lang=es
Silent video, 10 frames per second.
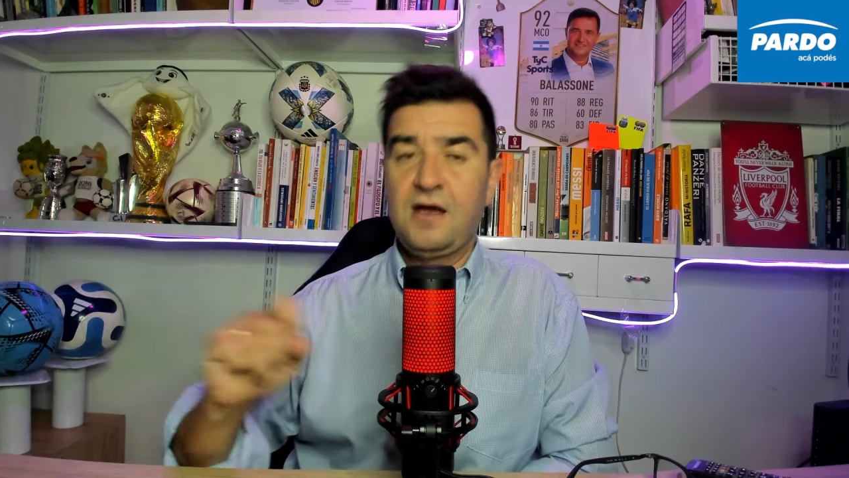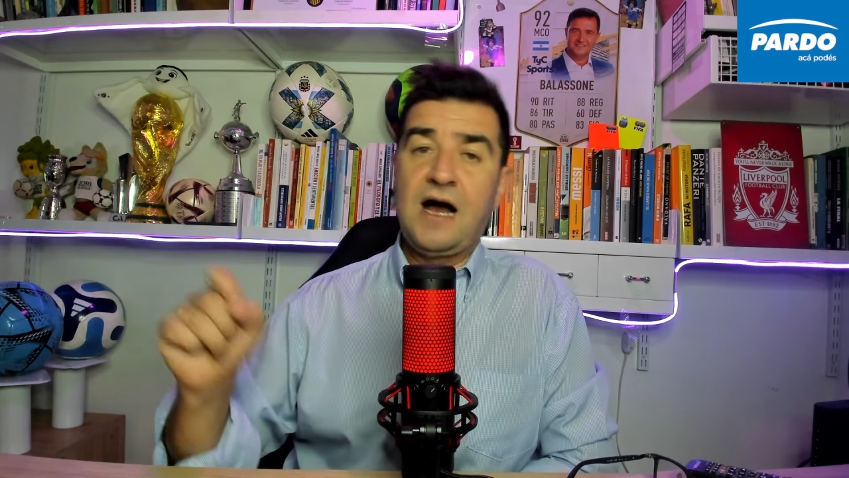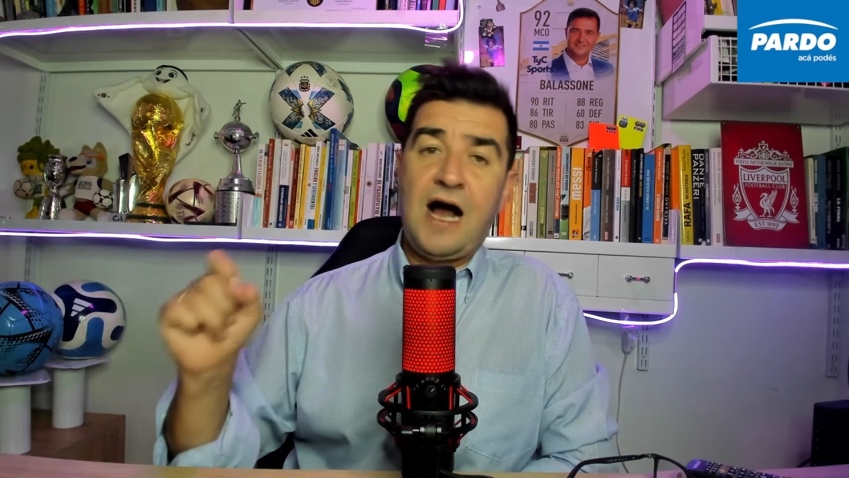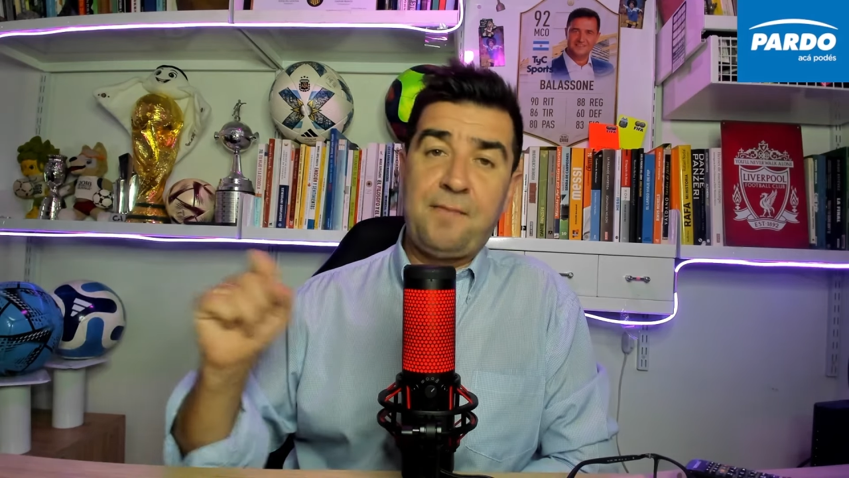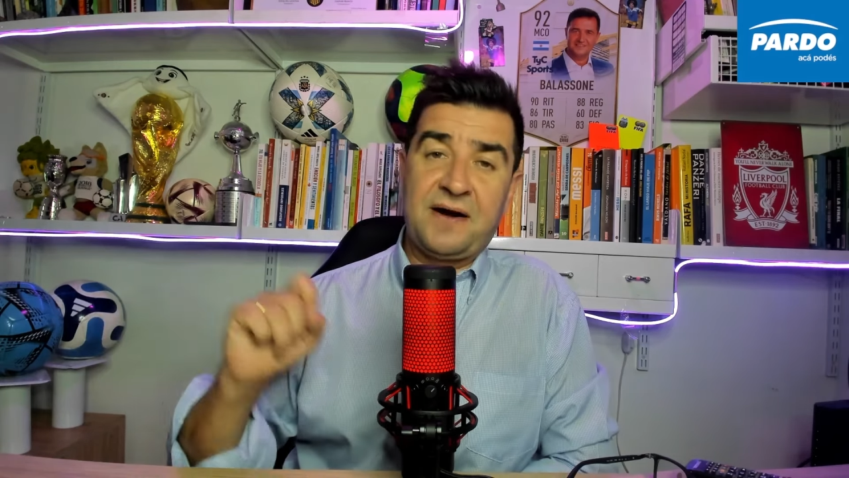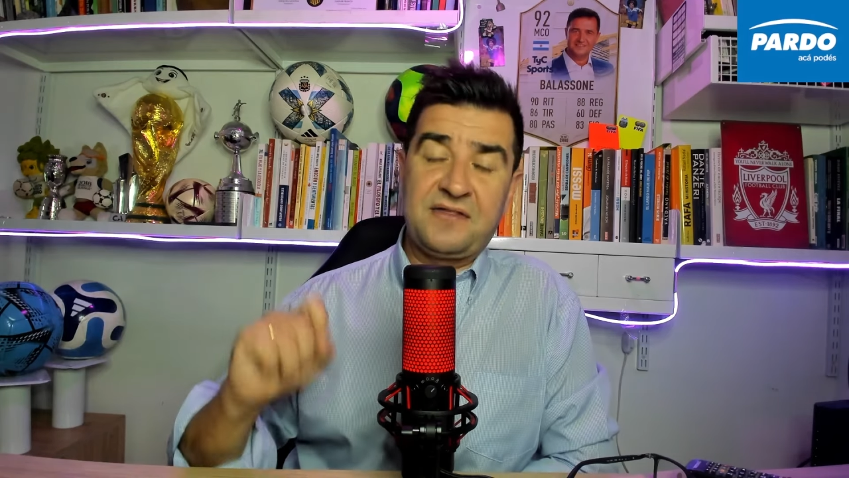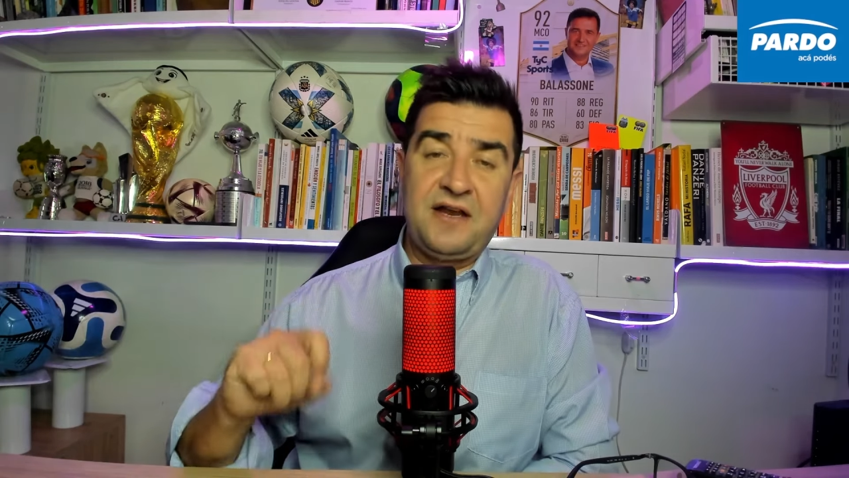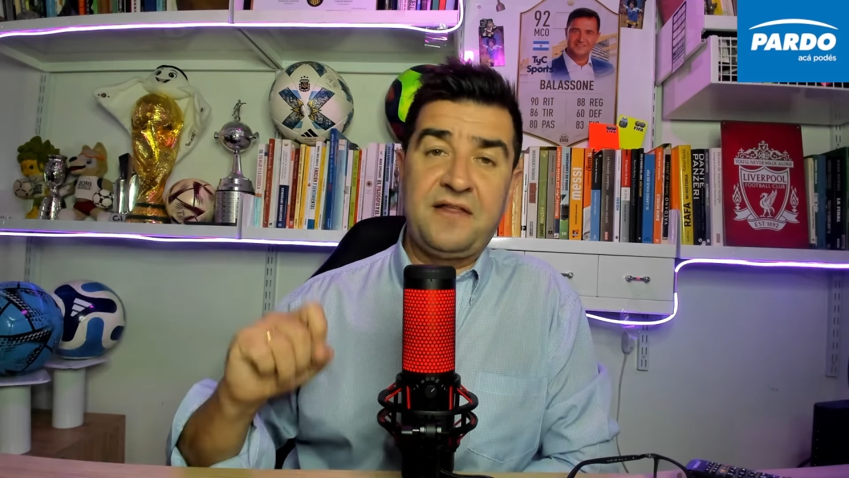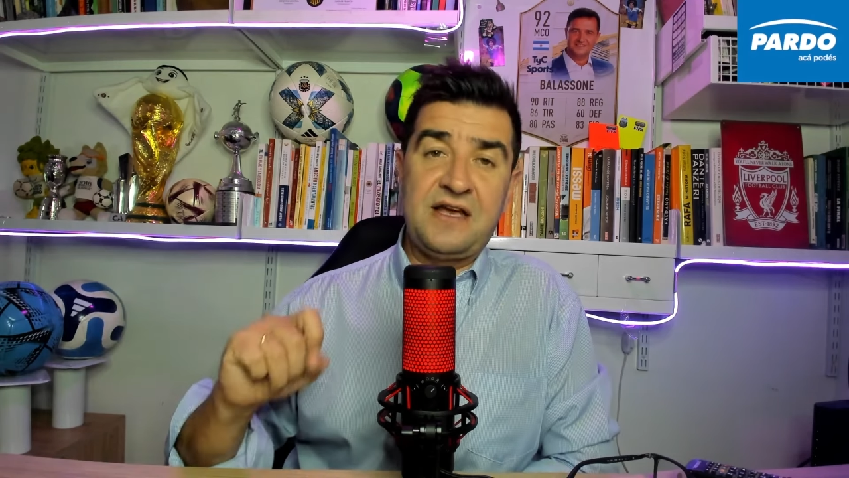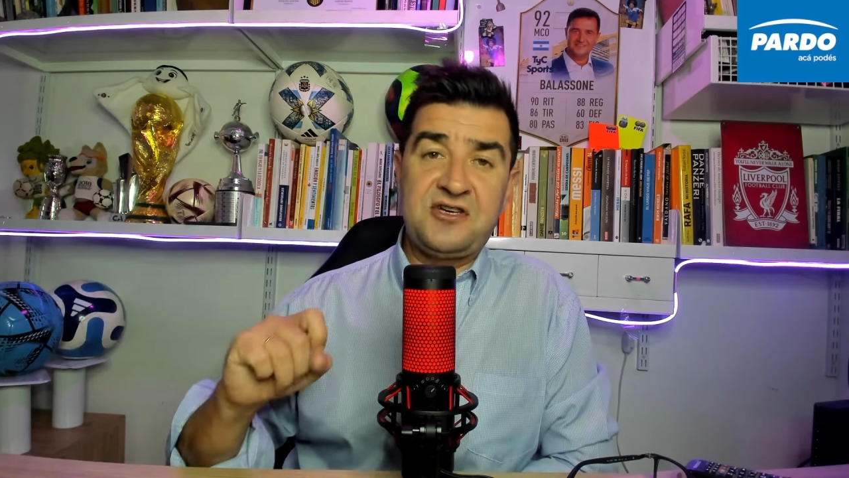A
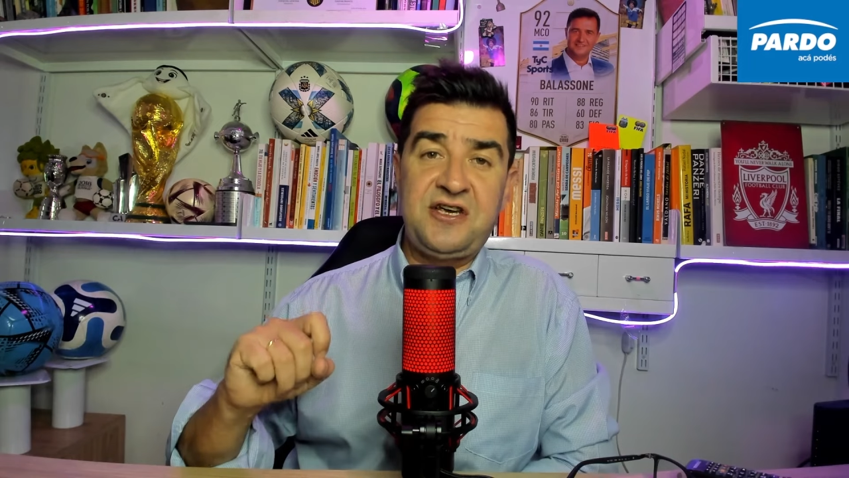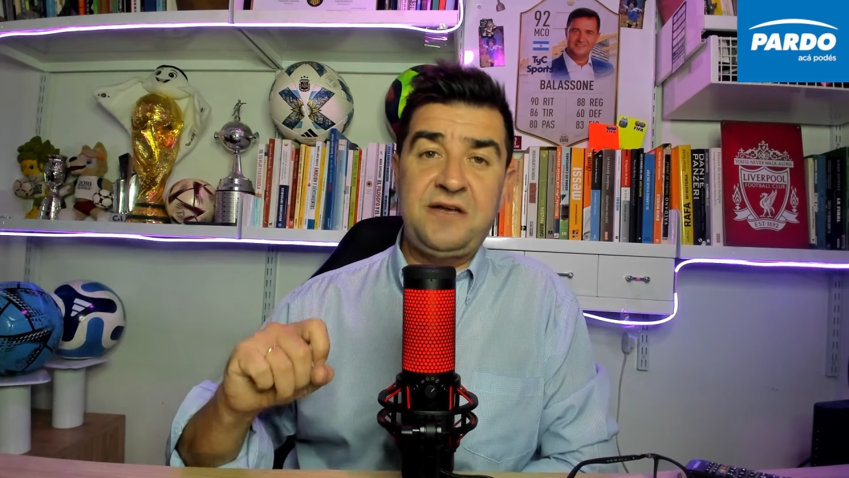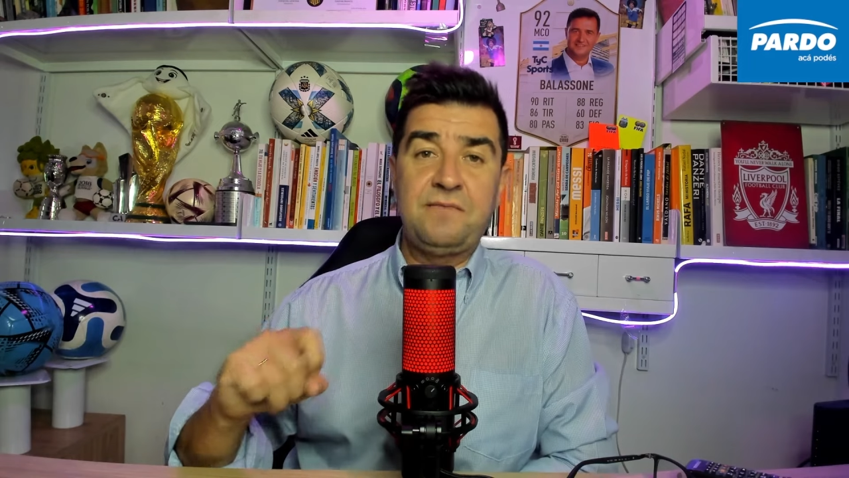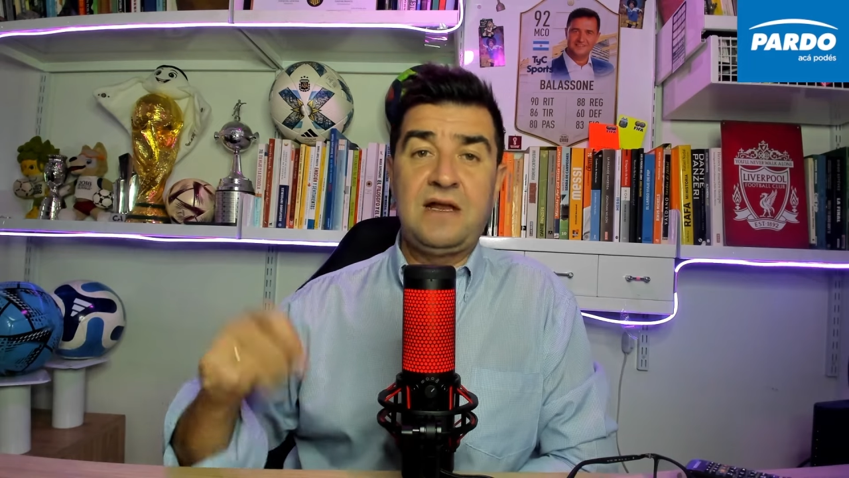partir de allí,